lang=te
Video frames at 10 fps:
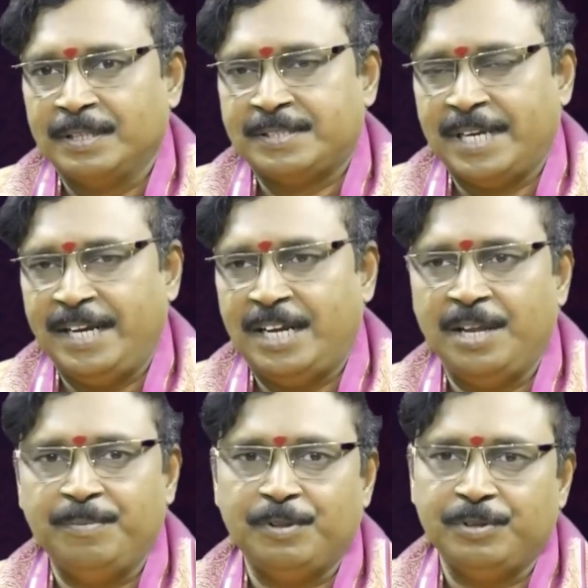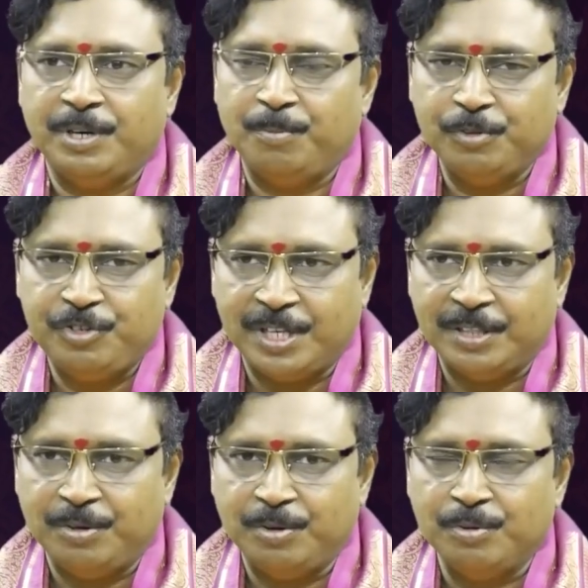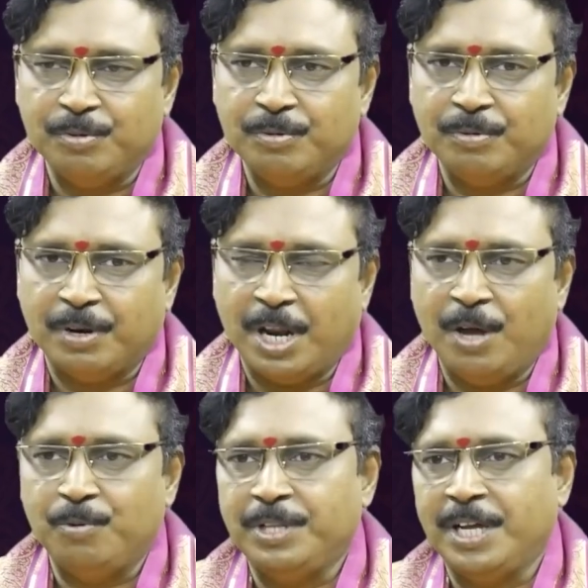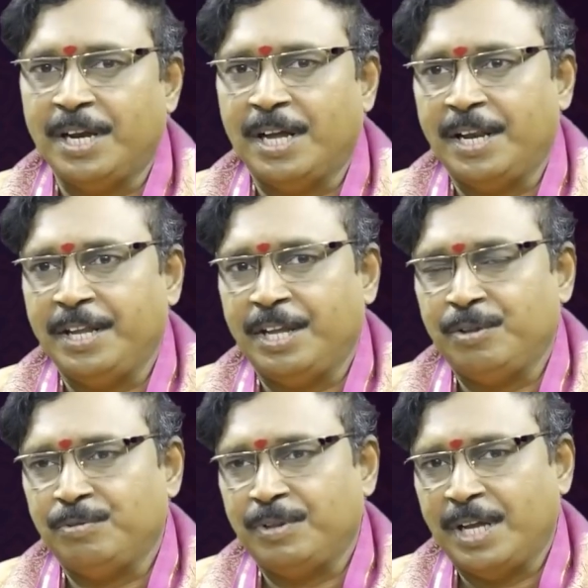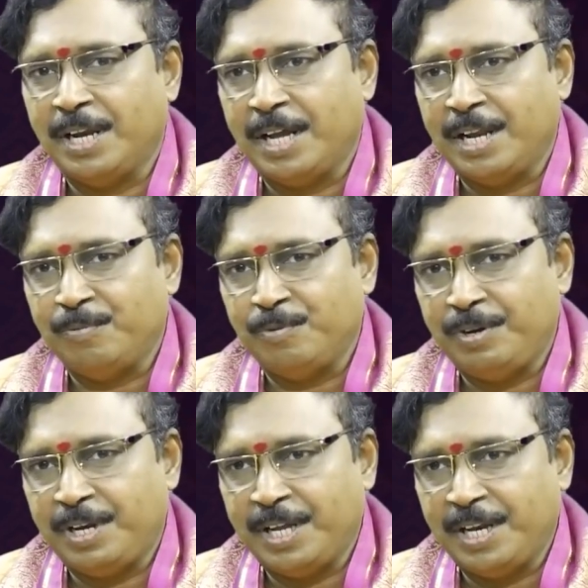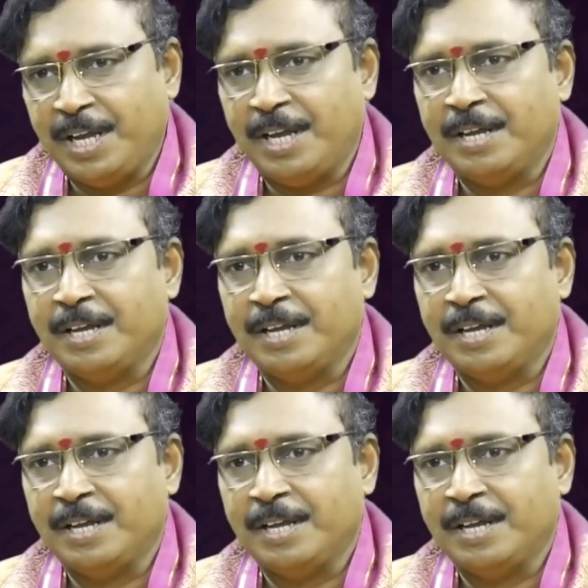స్ట్రైట్ లైన్ మీద వచ్చినప్పుడు చంద్రుడు రాహు దగ్గర కానీ కేతువు దగ్గర కానీ ఉంటేనే